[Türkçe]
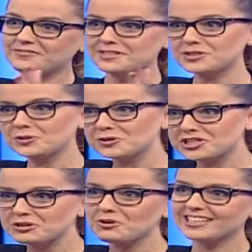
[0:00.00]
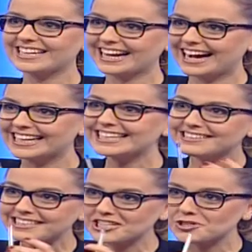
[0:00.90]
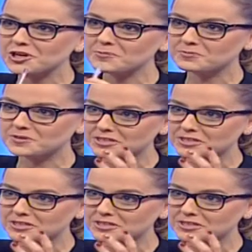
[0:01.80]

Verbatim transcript: fizyolojik olarak anne değişiyor ama